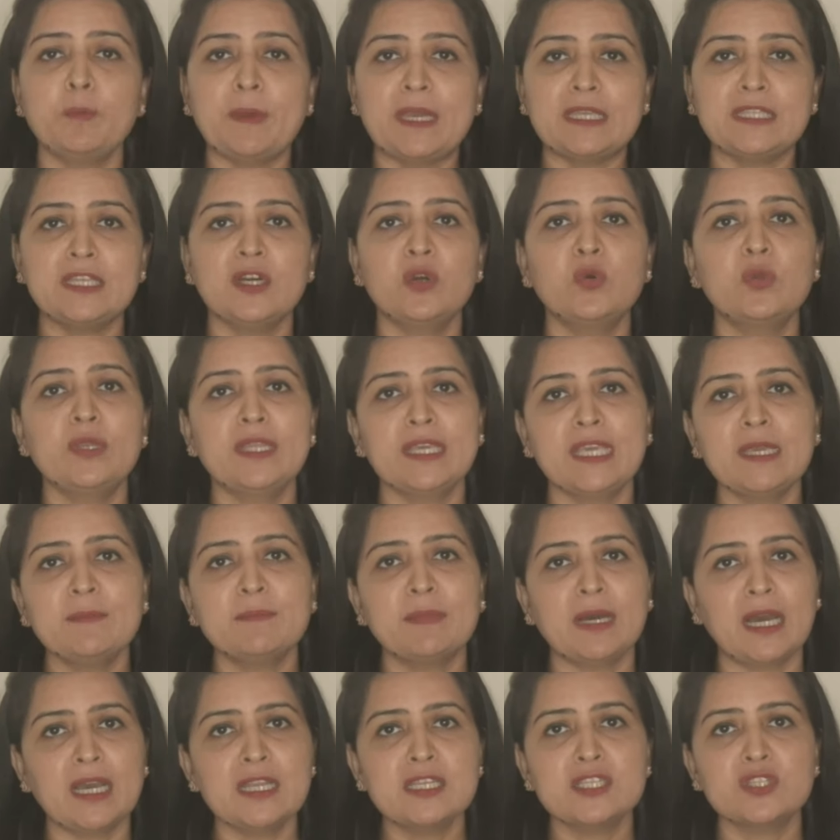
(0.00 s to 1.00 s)
को पैदा होने के
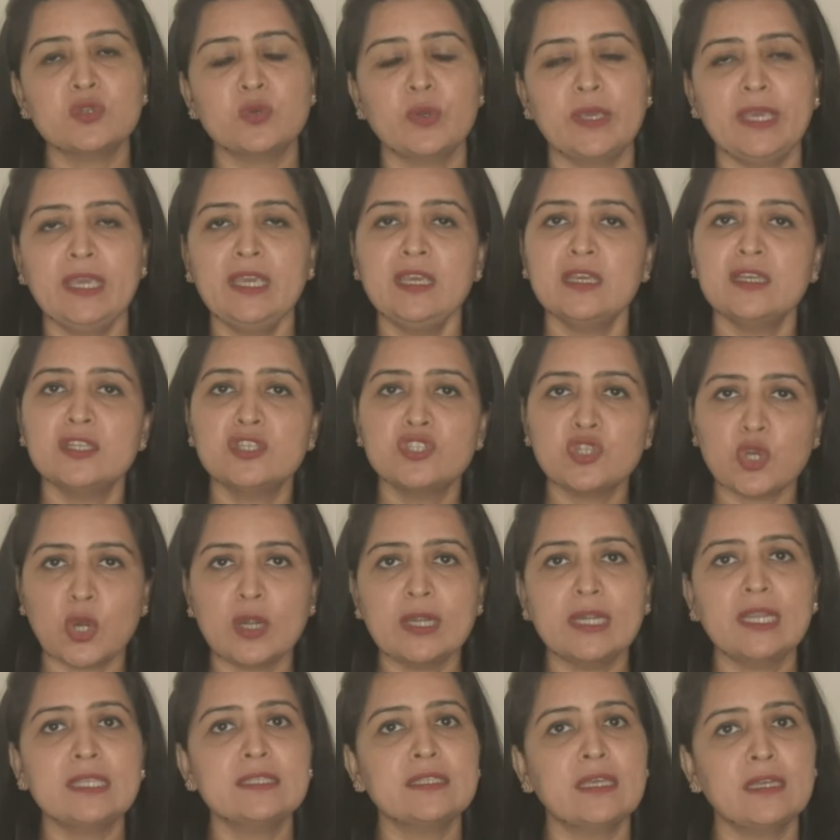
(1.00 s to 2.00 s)
बाद जो है
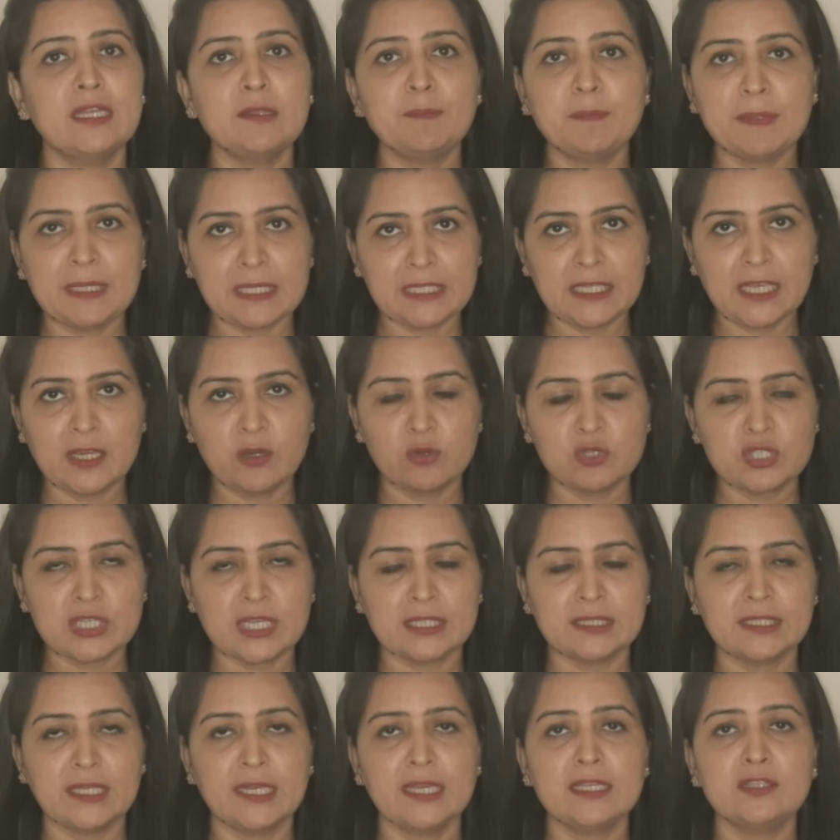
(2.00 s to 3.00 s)
जॉन्डिस यानी पीलिया हो
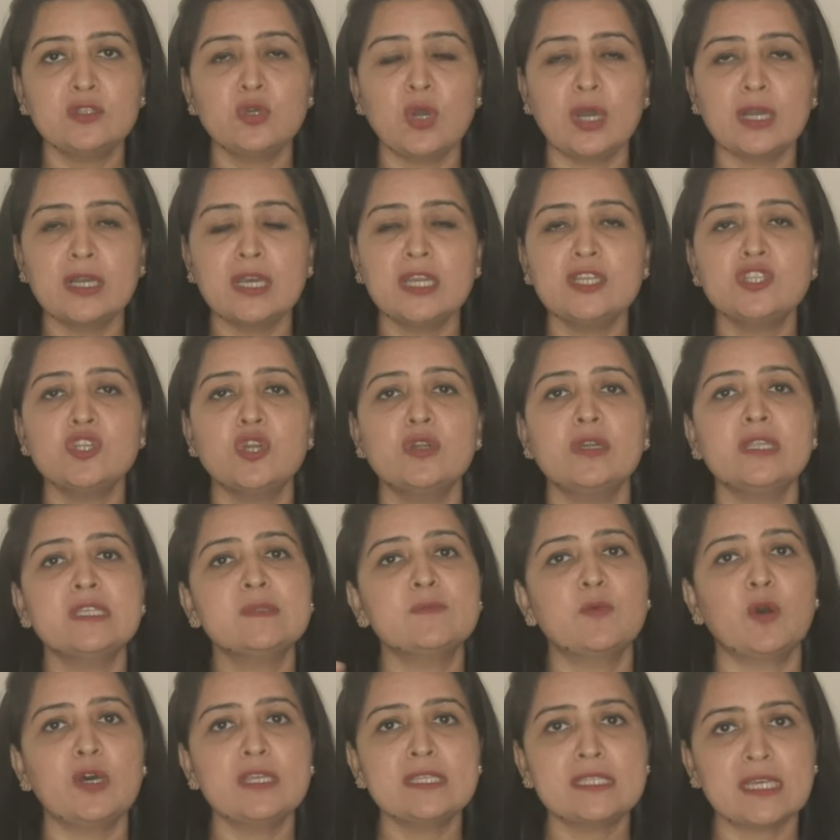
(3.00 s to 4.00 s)
जाता है तो अगर
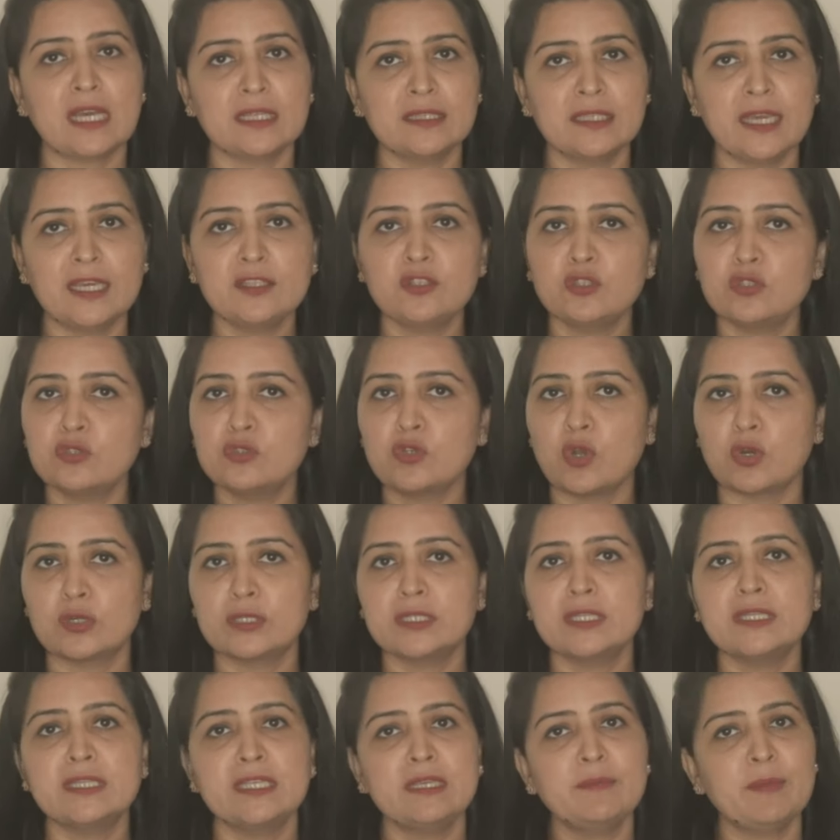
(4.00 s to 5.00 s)
जॉन्डिस बहुत ज़्यादा है तो
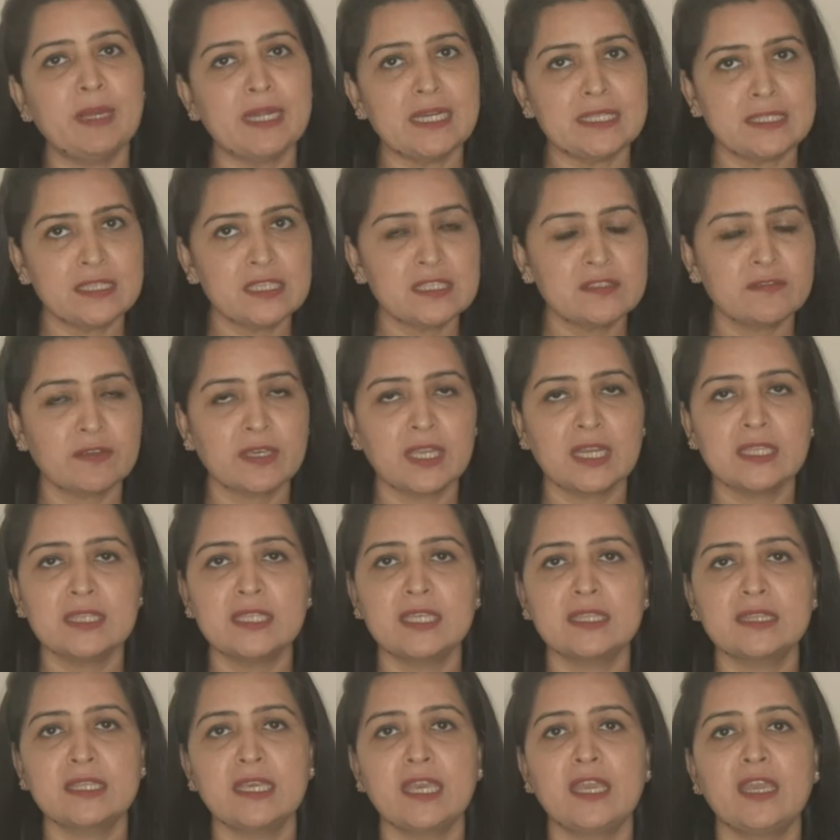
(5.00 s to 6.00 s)
डॉक्टर ही मेडिसिन वगैरह
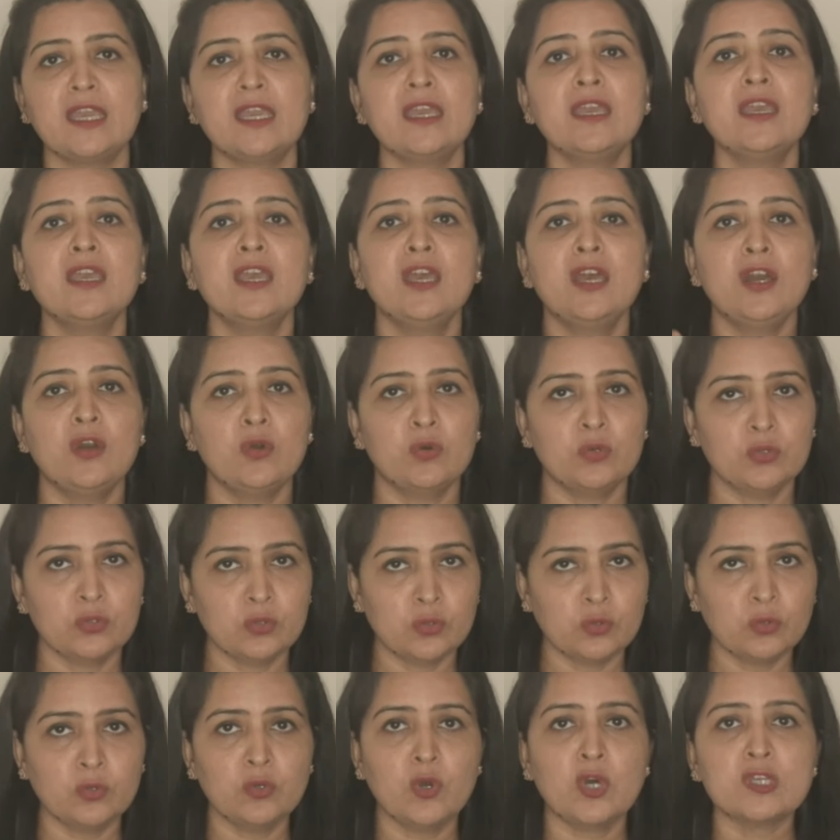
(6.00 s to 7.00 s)
देते हैं
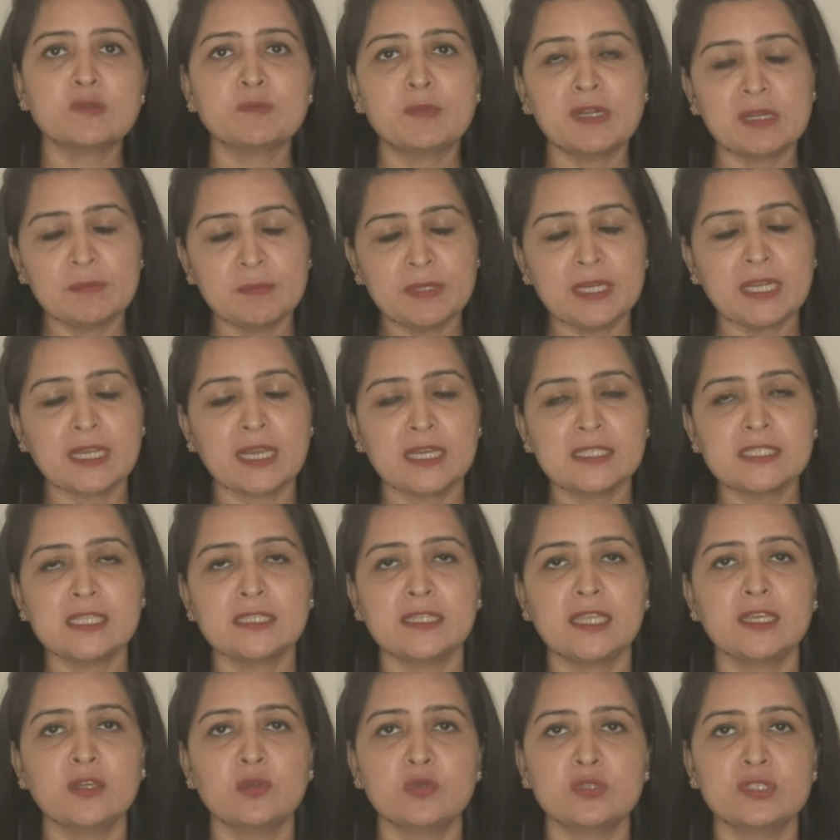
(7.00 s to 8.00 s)
उनको हॉस्पिटल में रखा
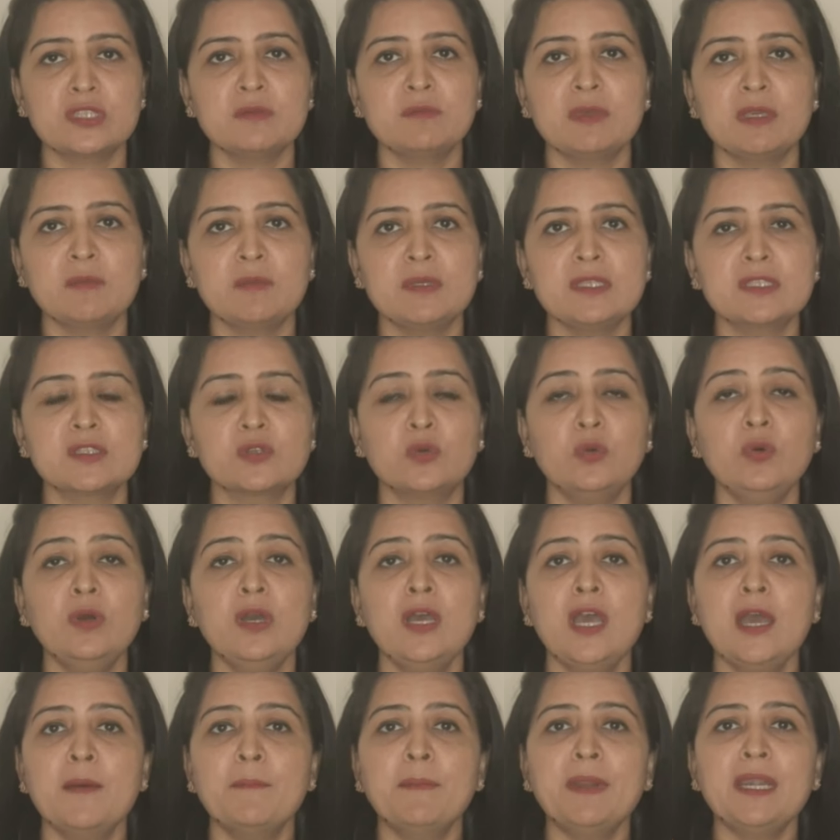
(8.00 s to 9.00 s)
जाता है कुछ दिन बेबीज़ को
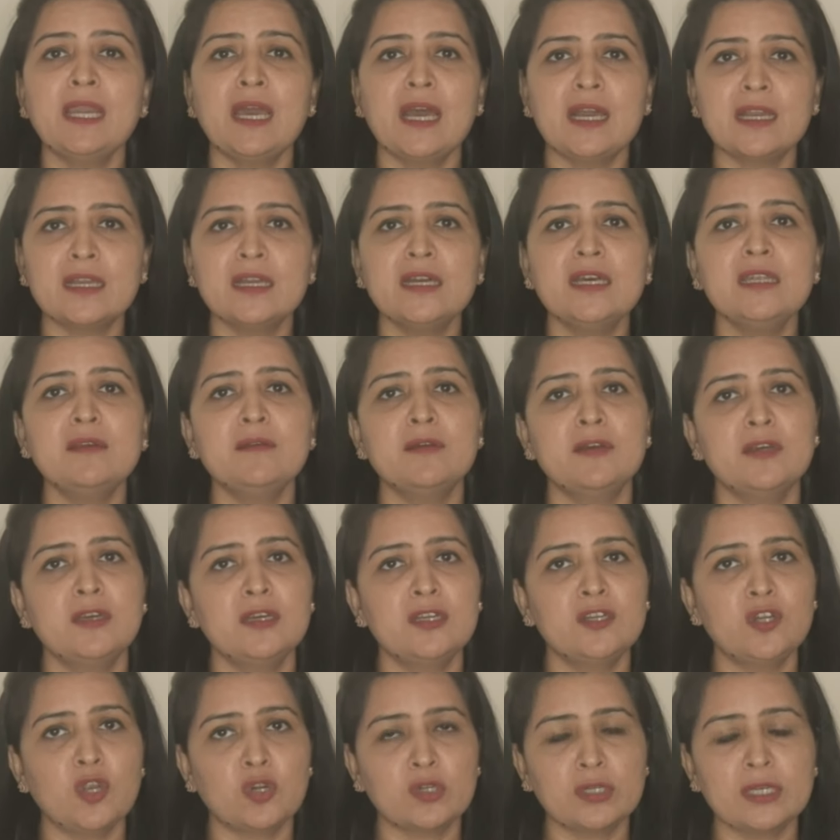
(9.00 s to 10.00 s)
बट अगर
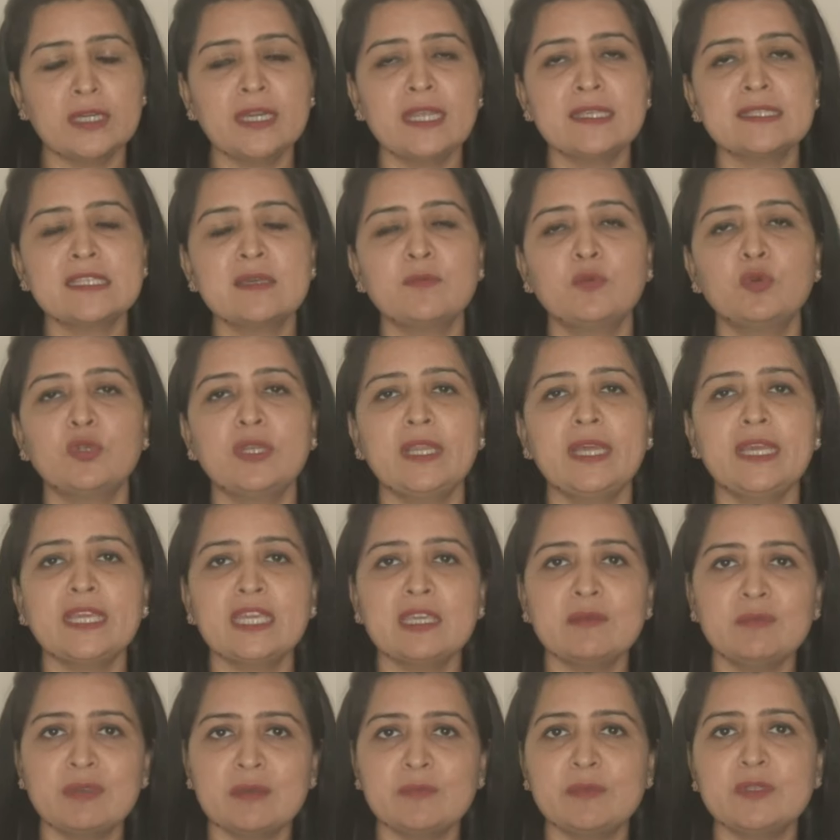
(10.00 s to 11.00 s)
डॉक्टर ने ऐसा बोला है
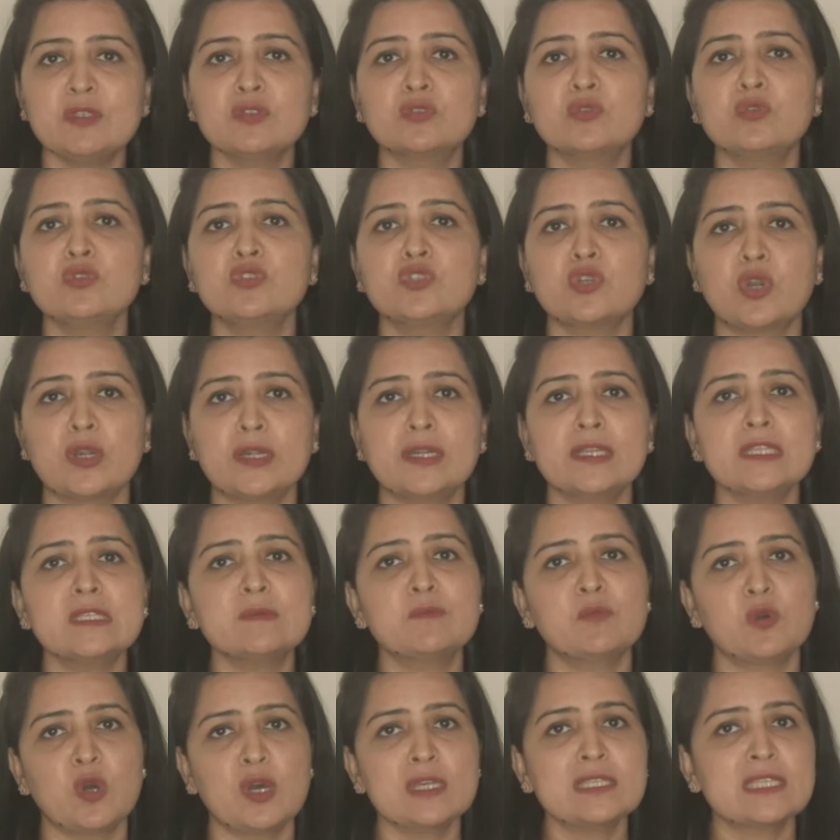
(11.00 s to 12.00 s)
कि बेबी को जॉन्डिस
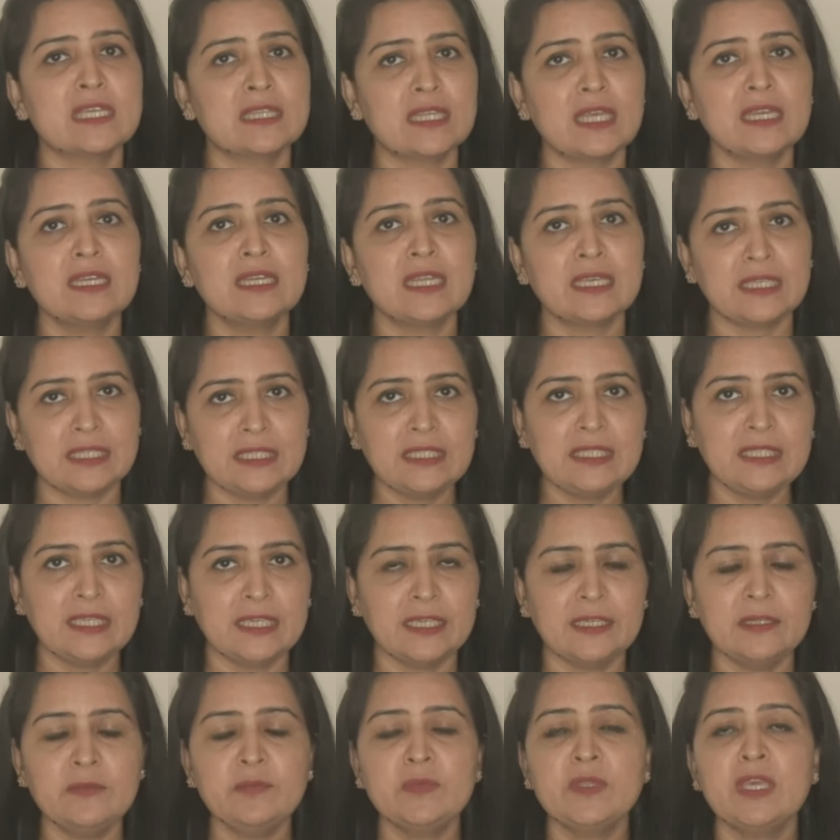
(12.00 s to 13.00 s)
बहुत ज़्यादा नहीं
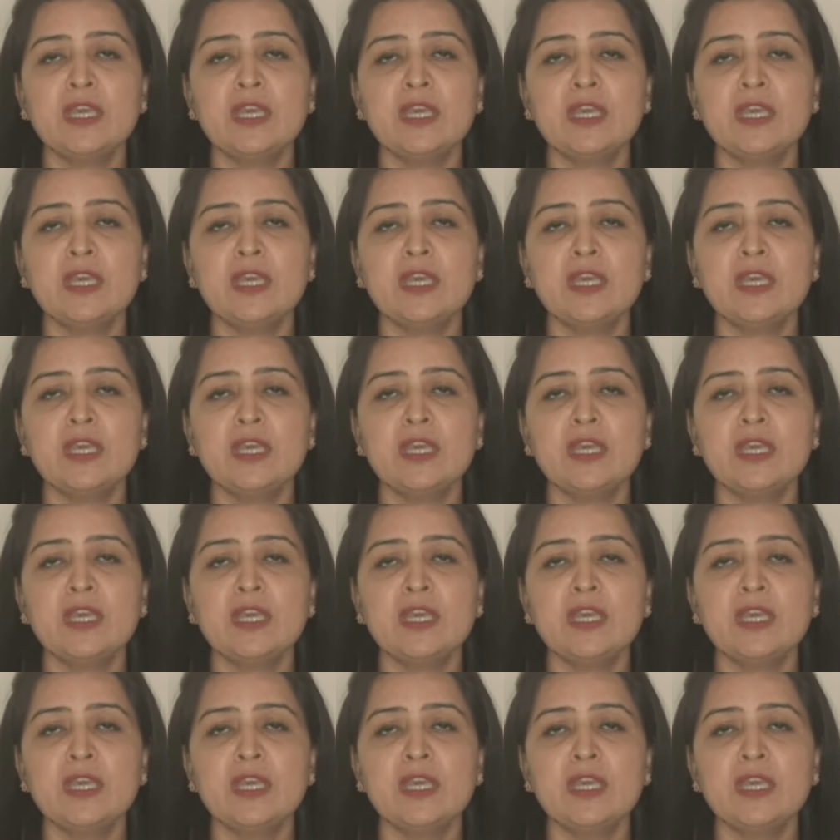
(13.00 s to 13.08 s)
है